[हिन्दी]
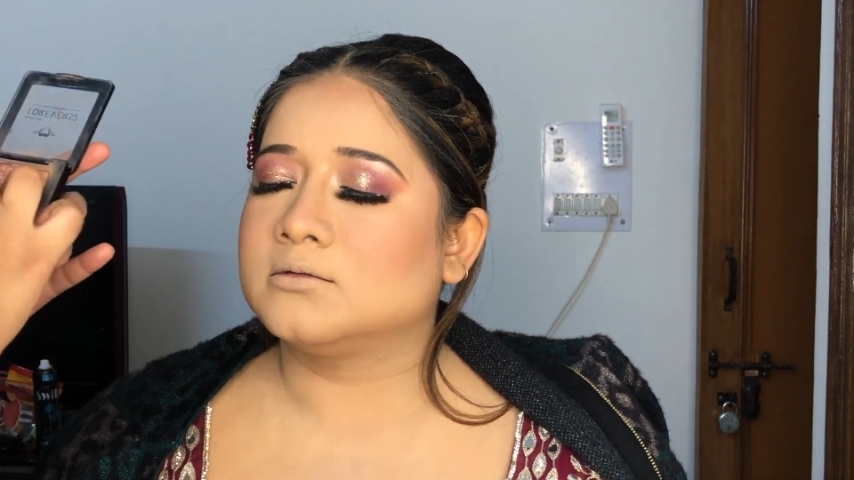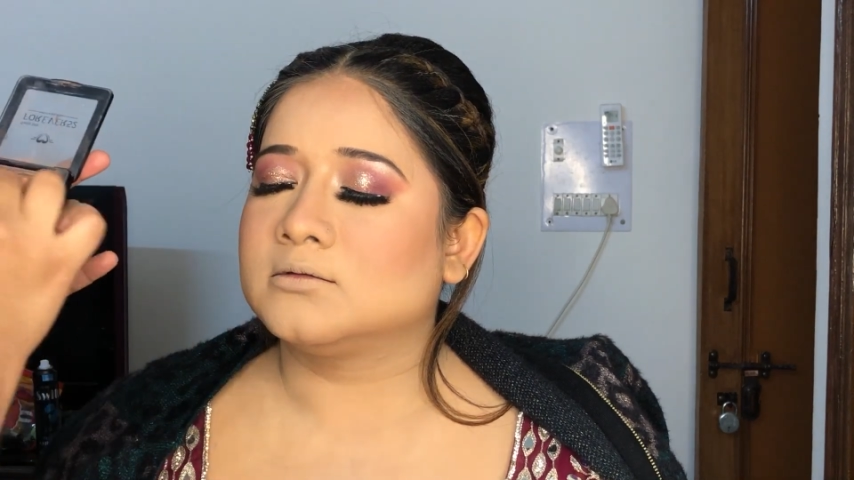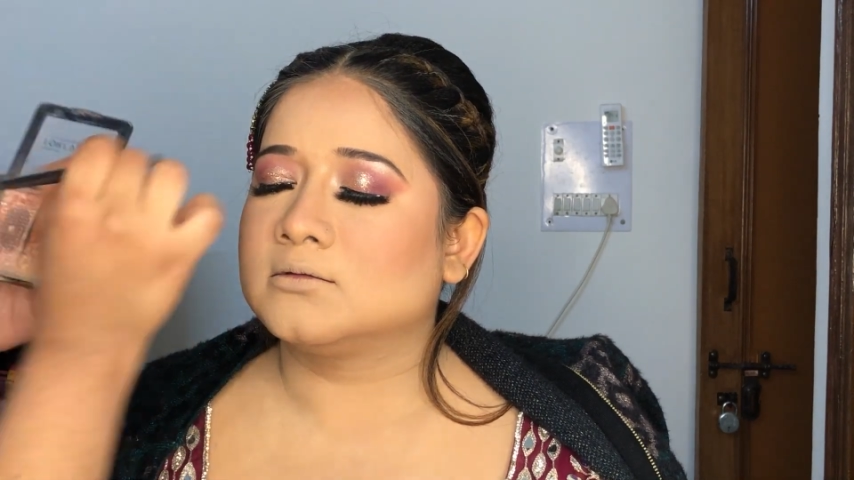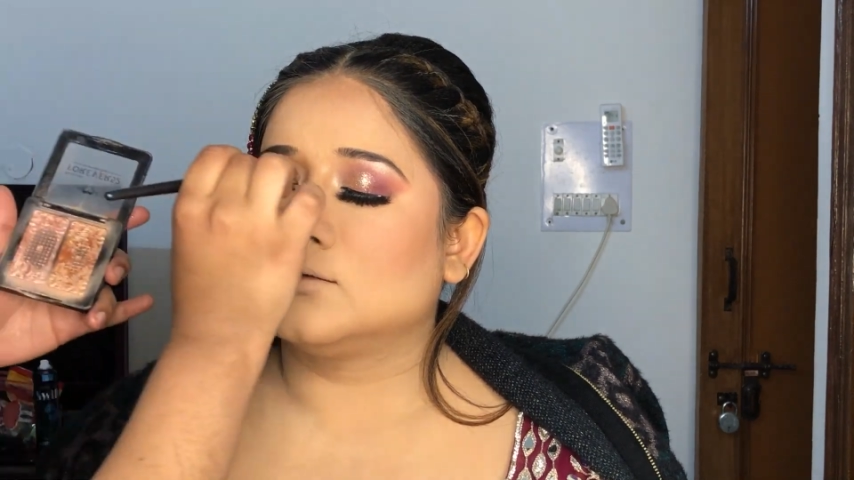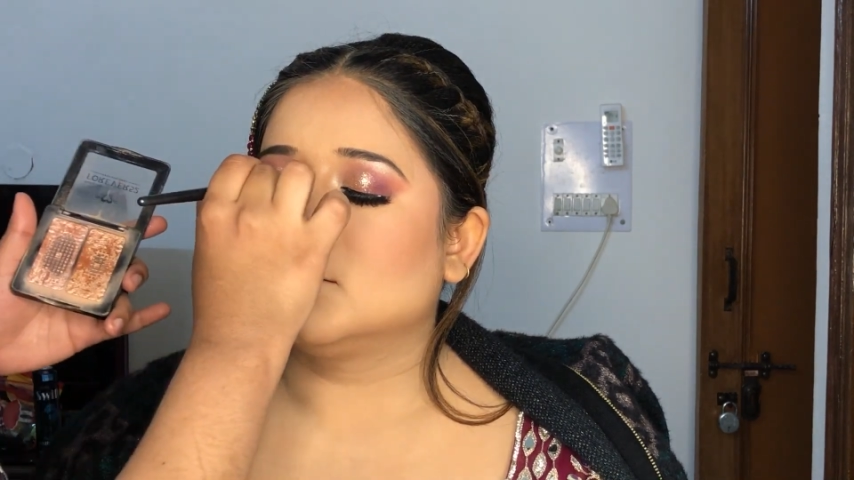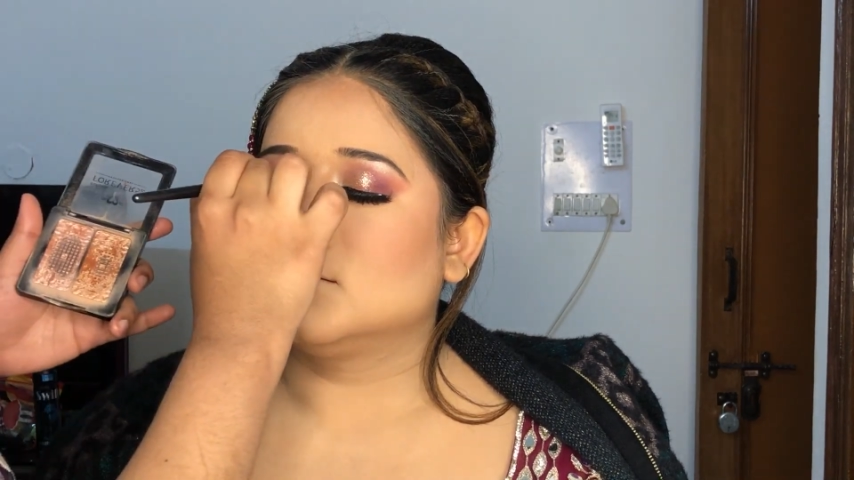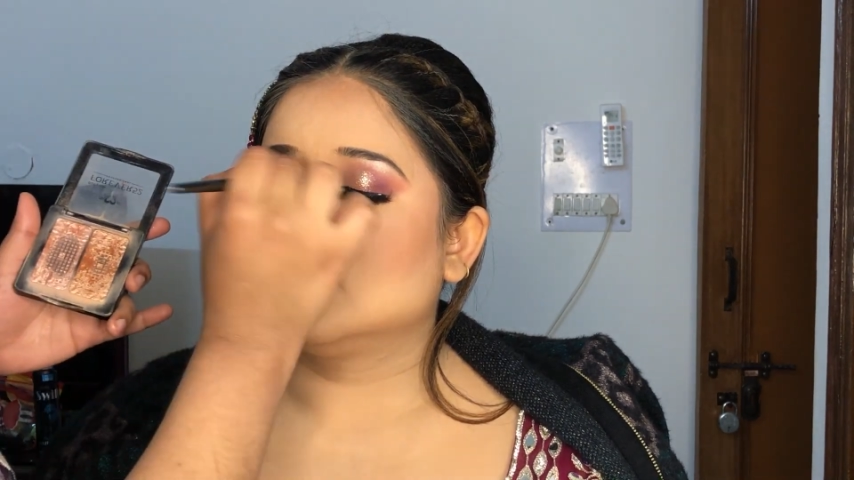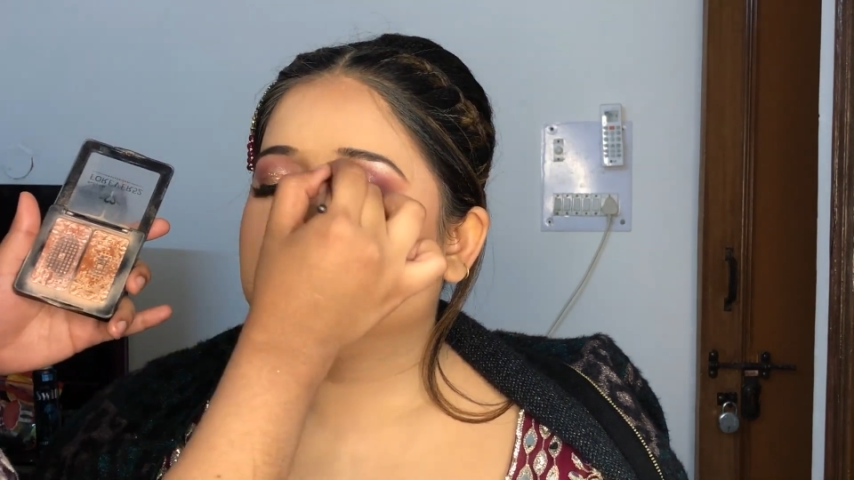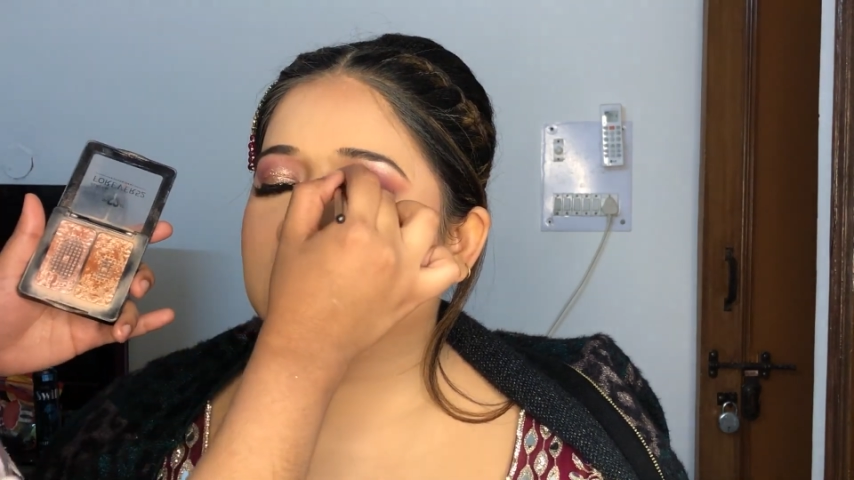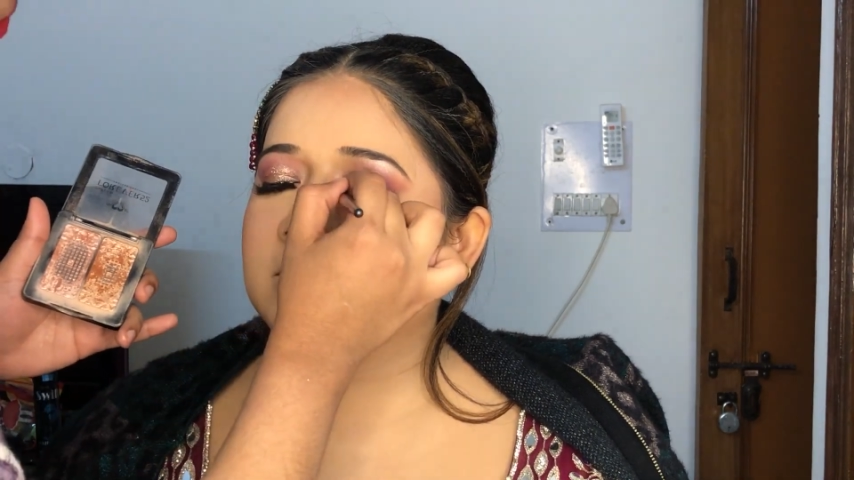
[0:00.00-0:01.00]
बिकॉज इनके
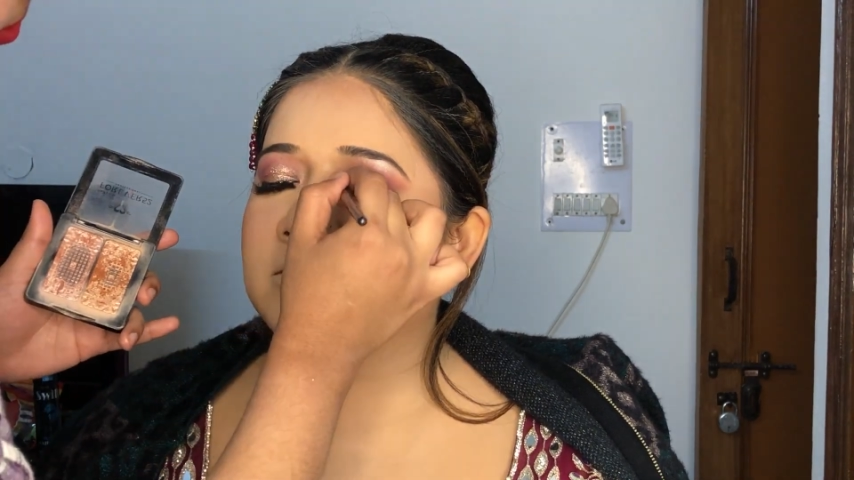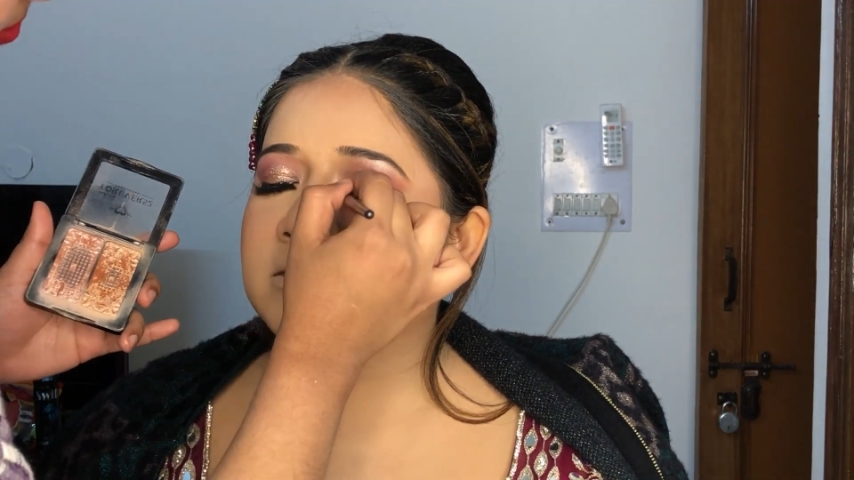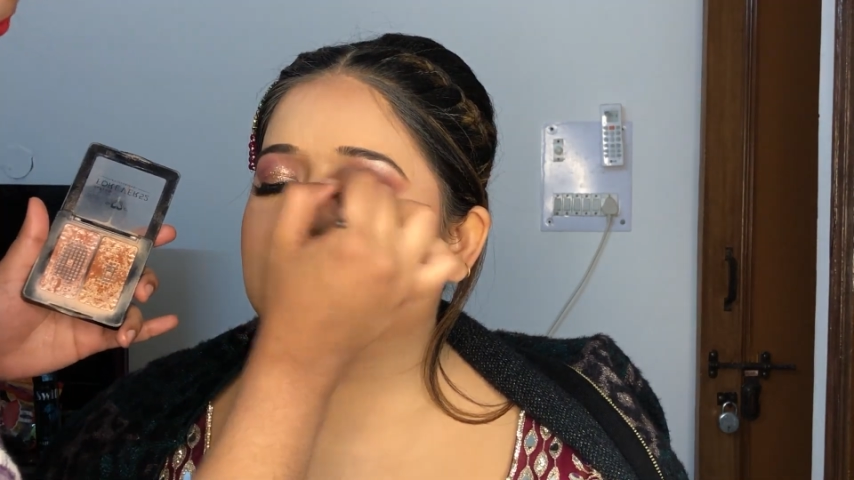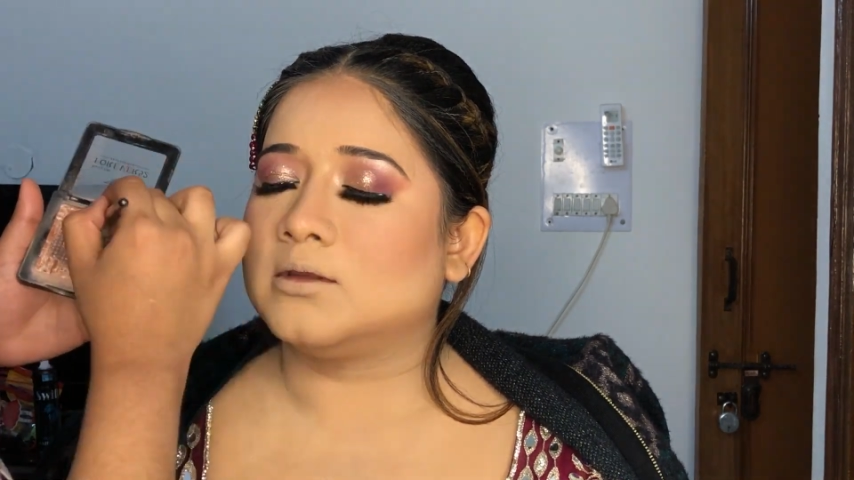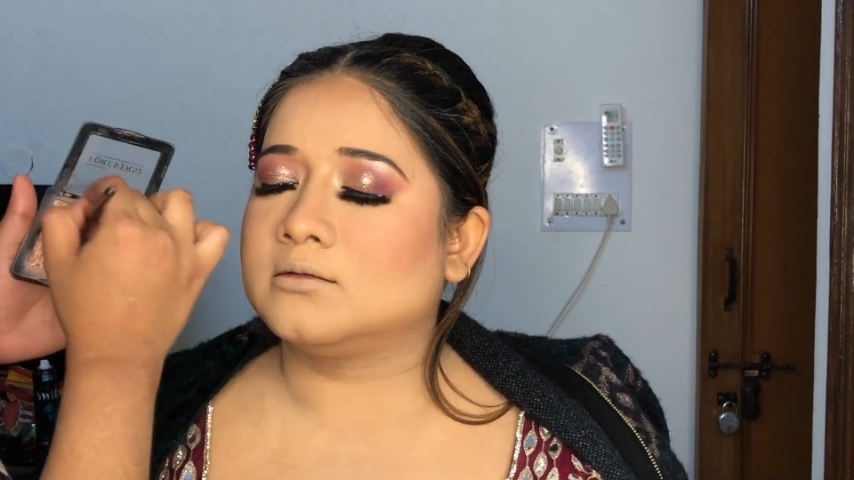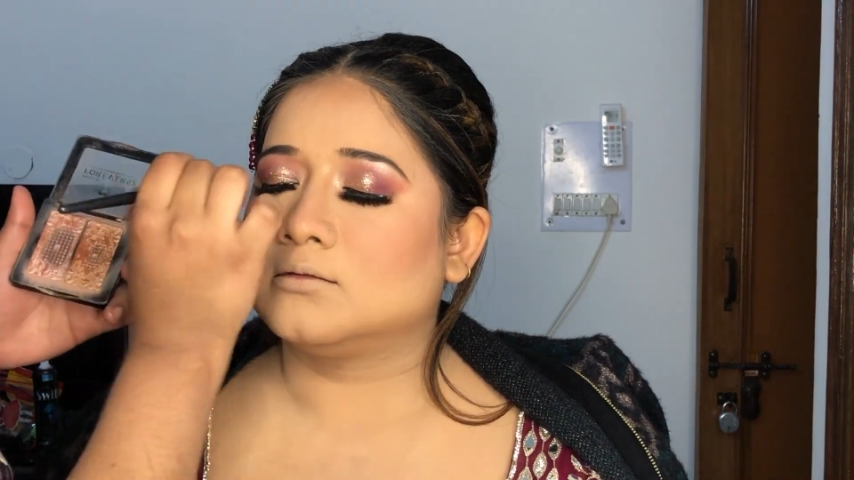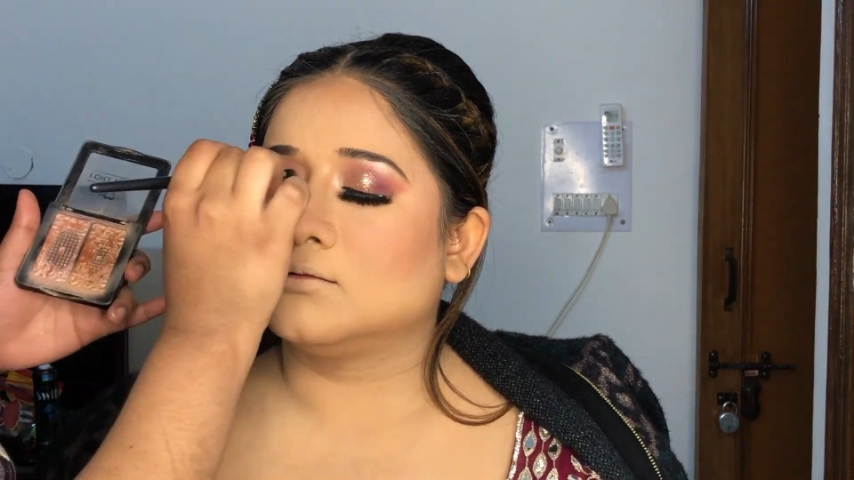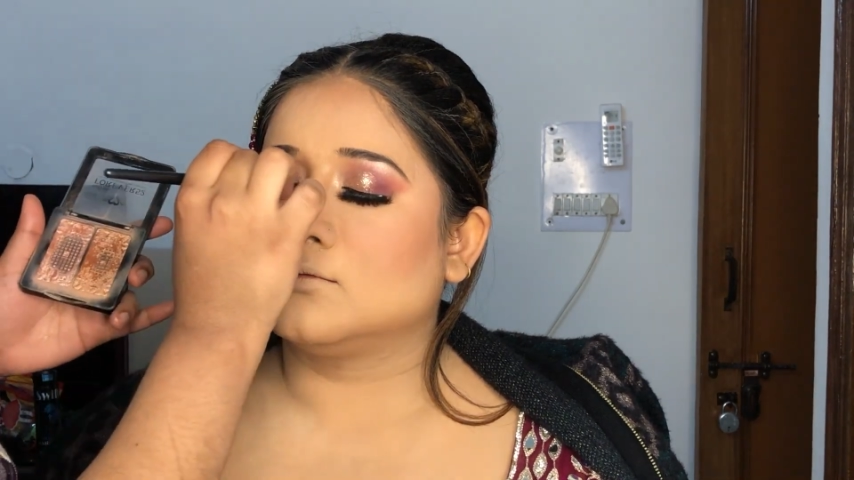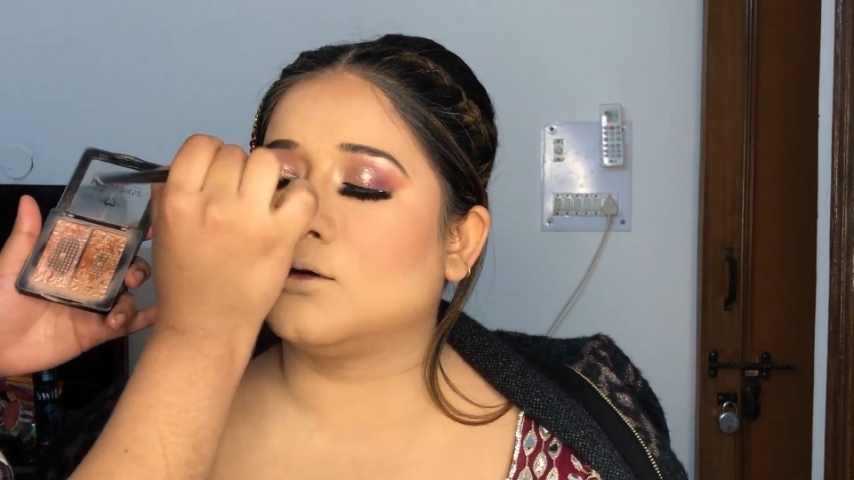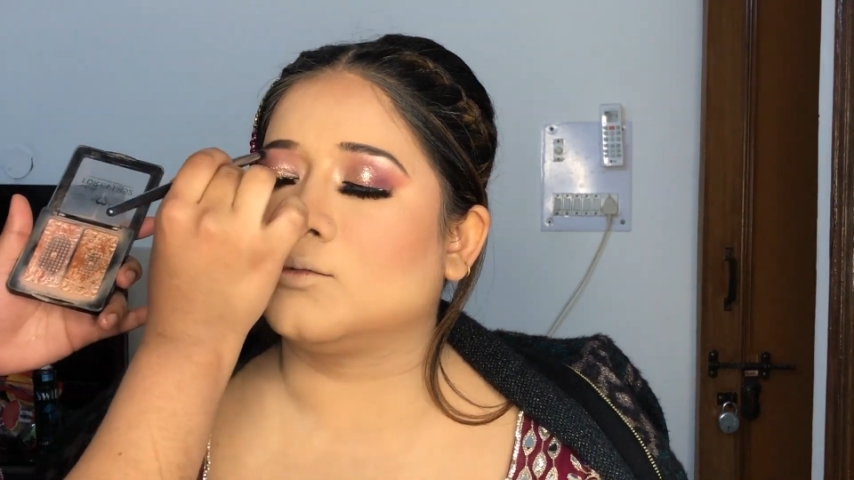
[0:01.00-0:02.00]
सामने मिरर रखा हुआ था तो
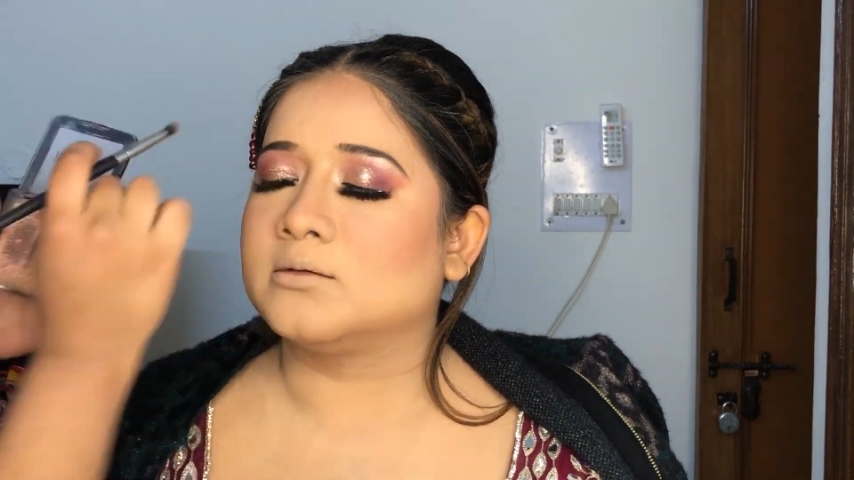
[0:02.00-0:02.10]
ये